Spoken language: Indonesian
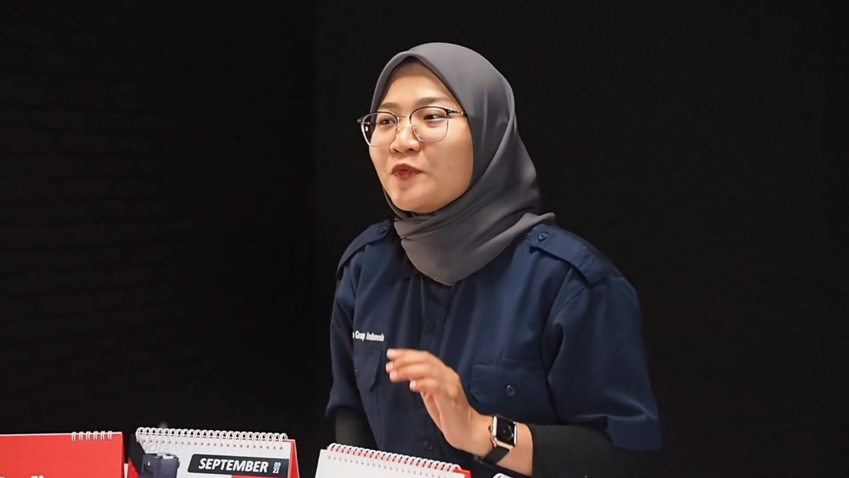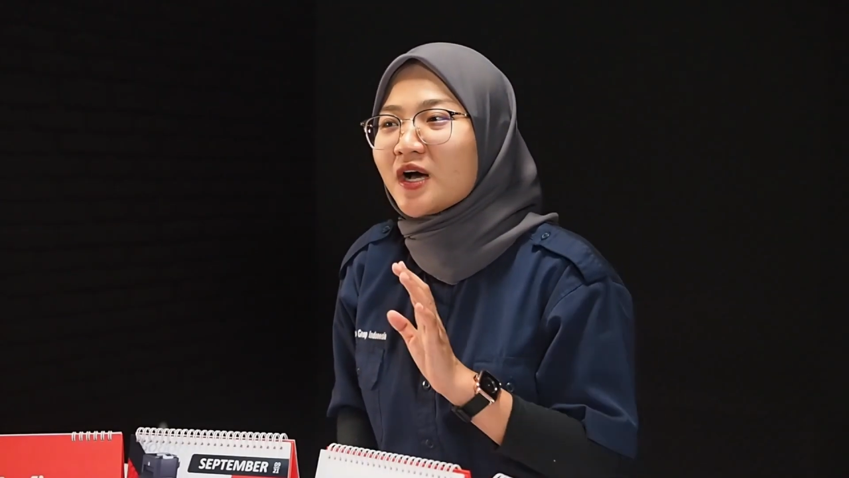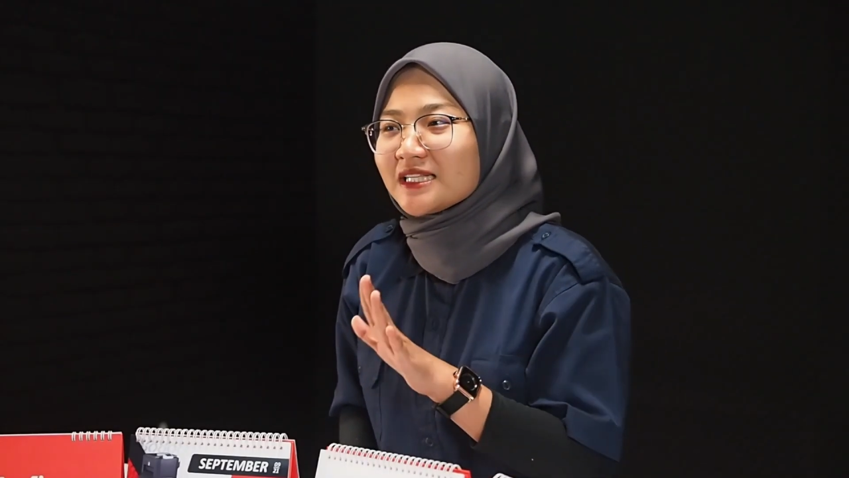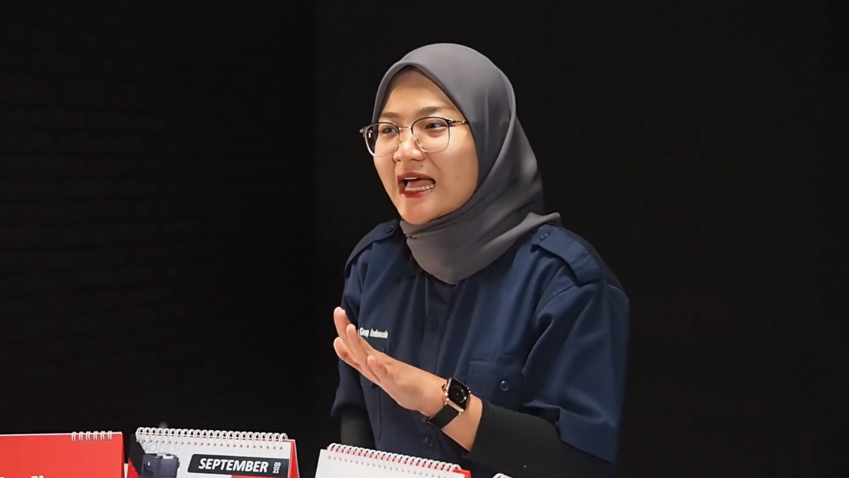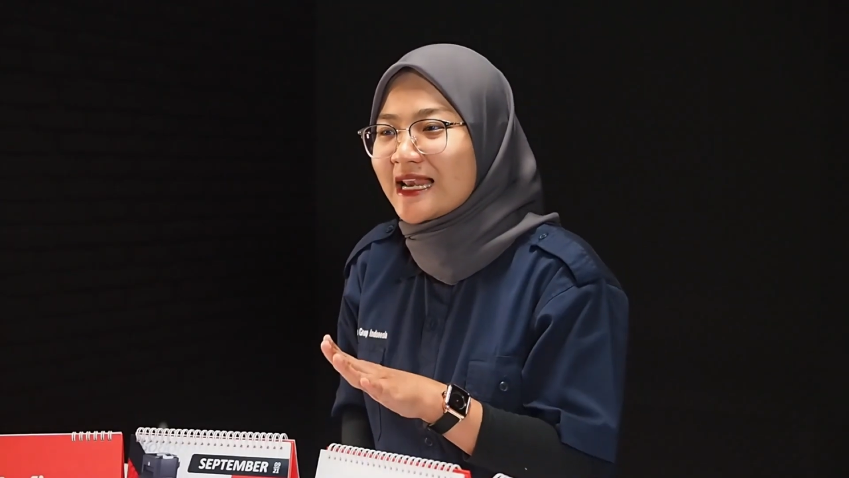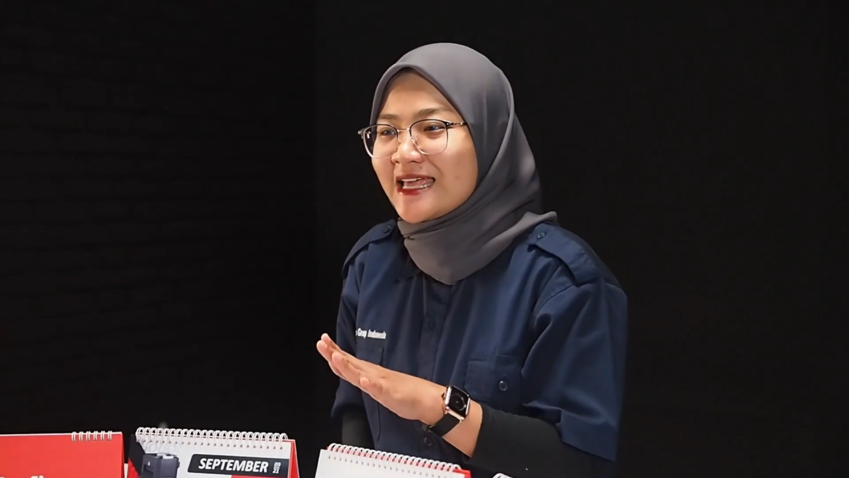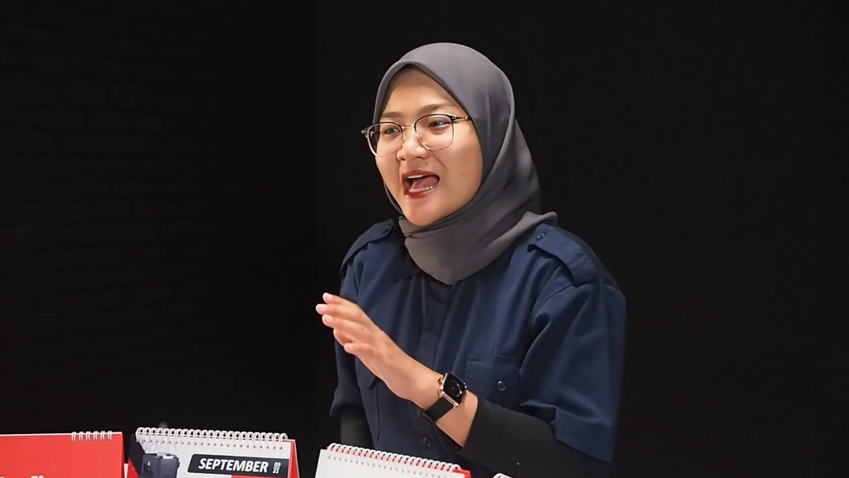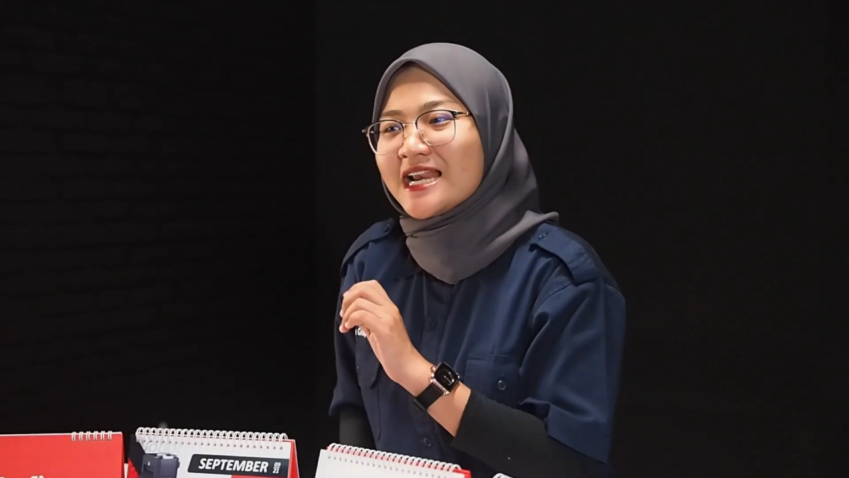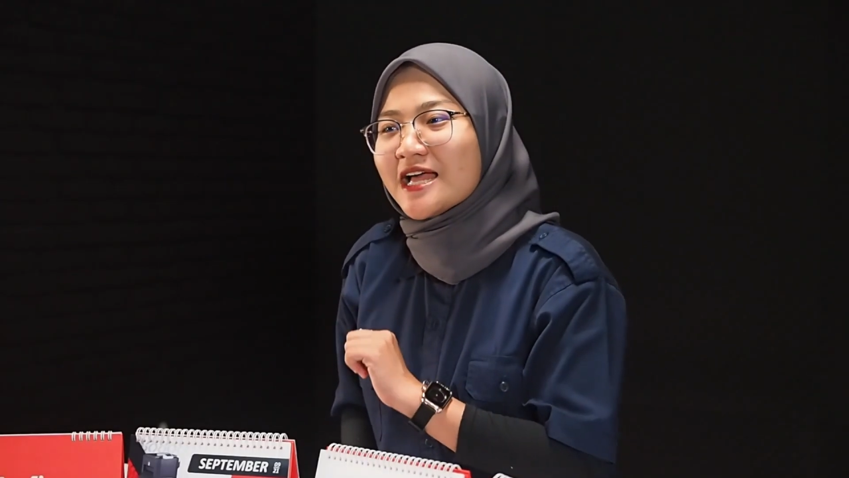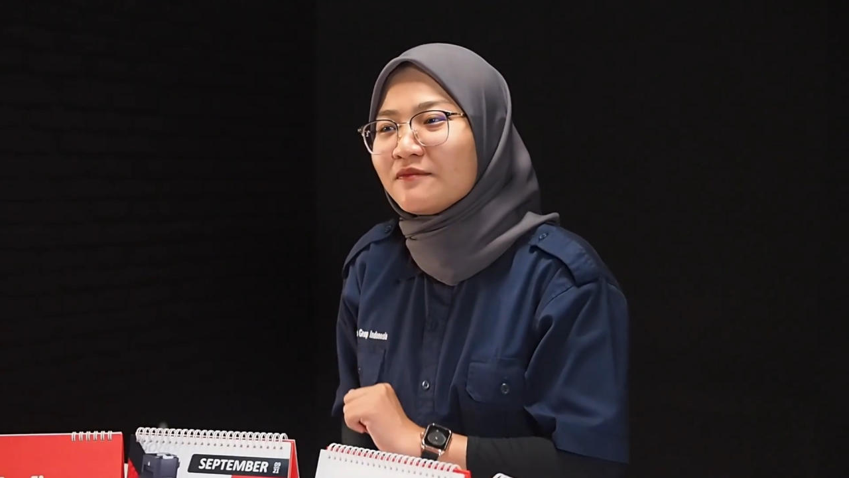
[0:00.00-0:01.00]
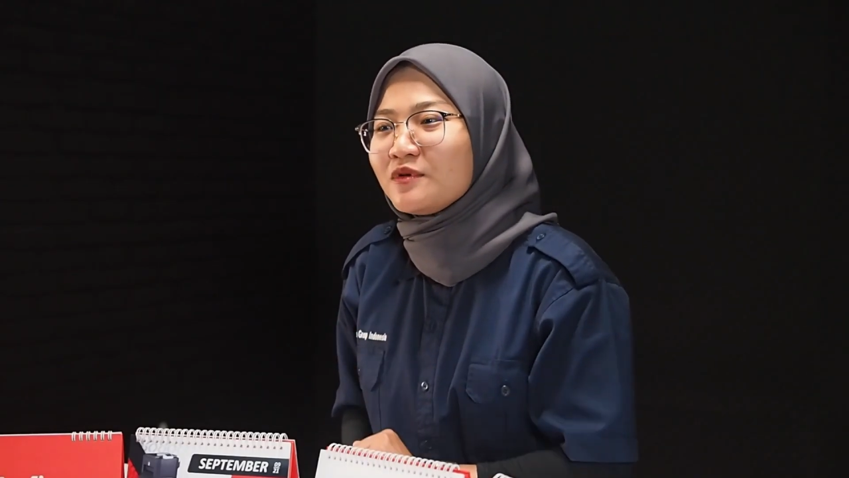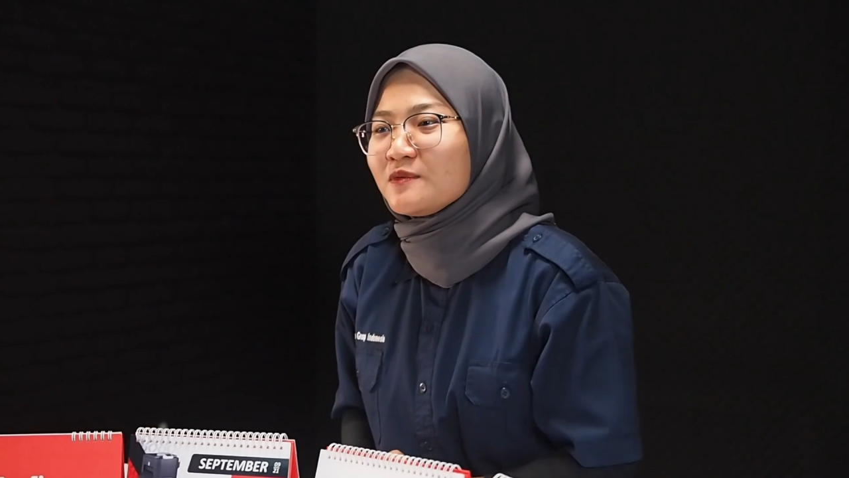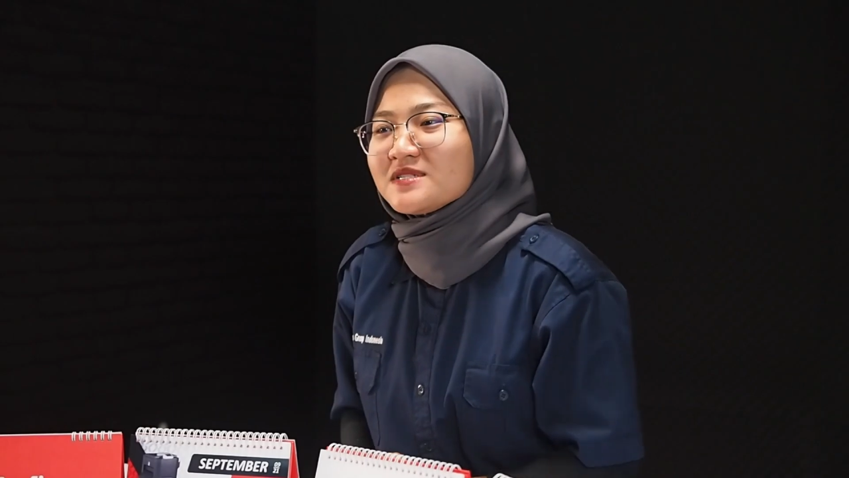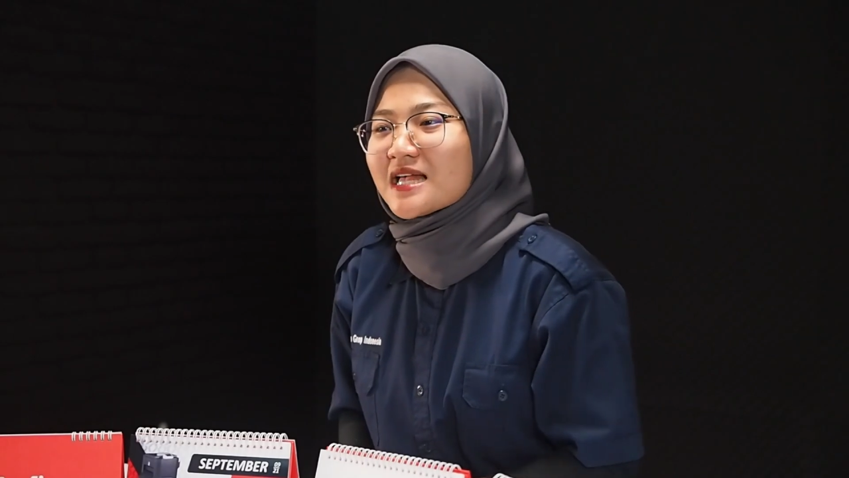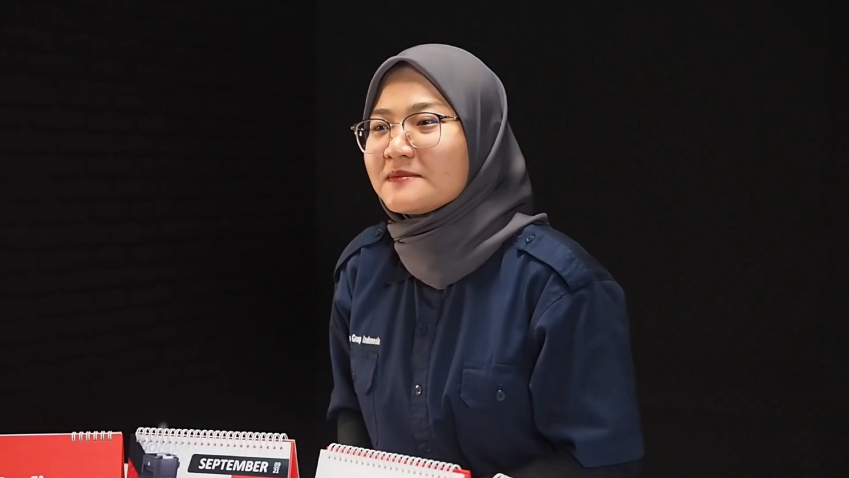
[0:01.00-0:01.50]
Buat kalian yang
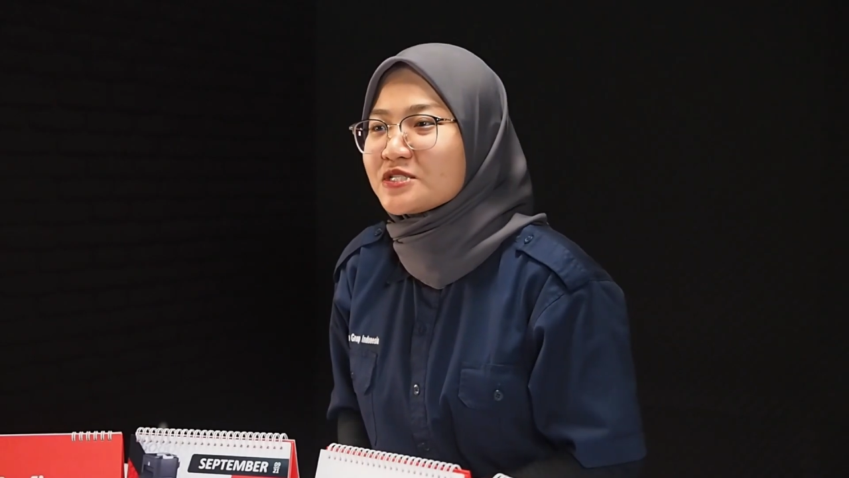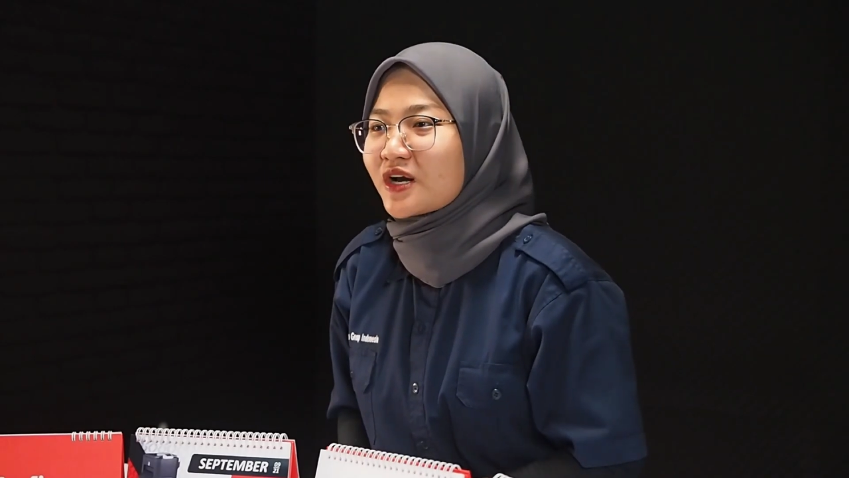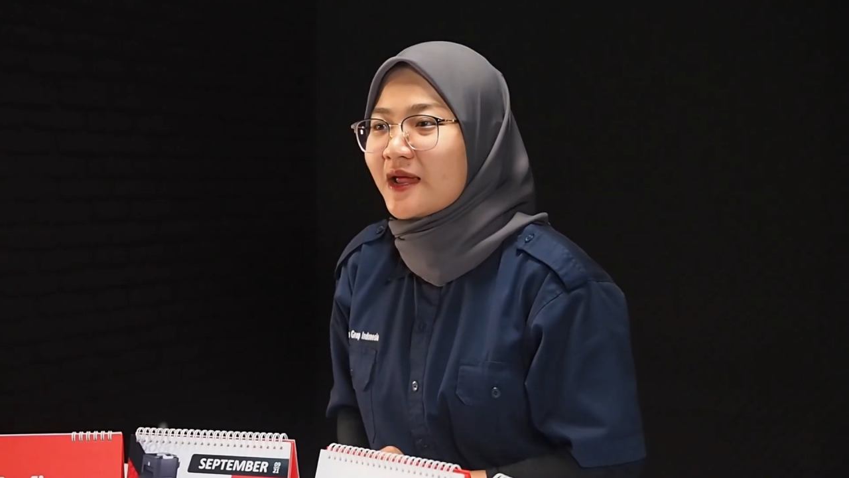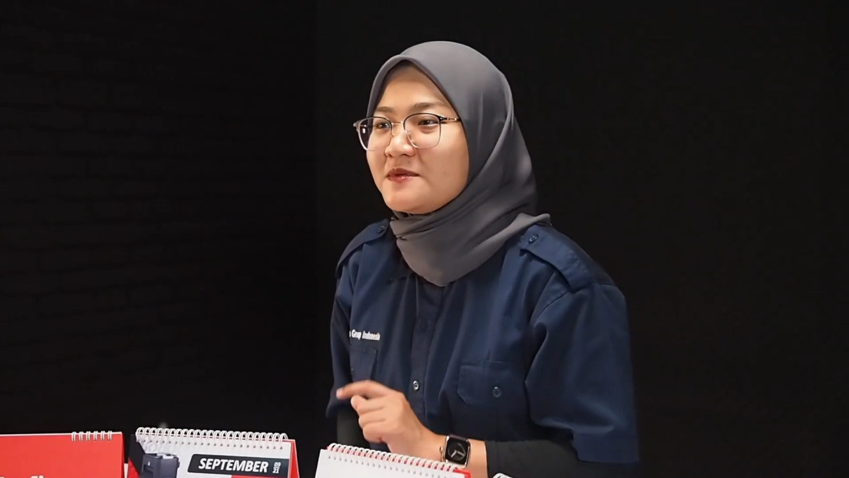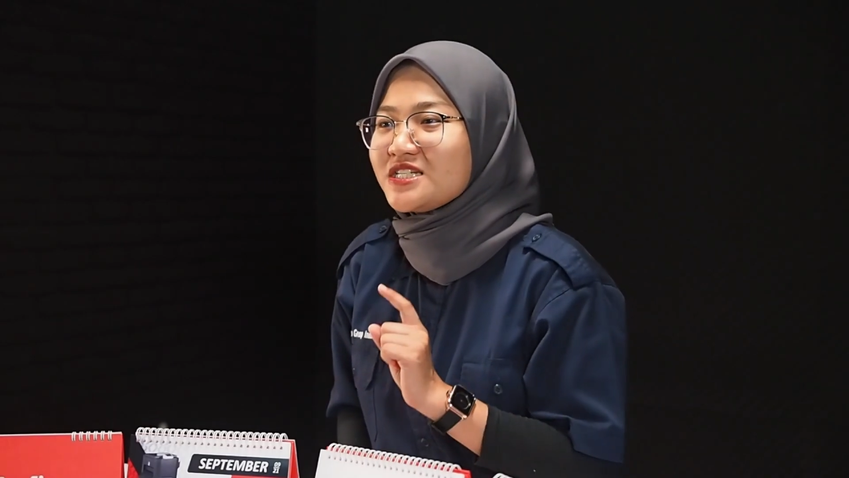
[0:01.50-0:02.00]
belum subscribe,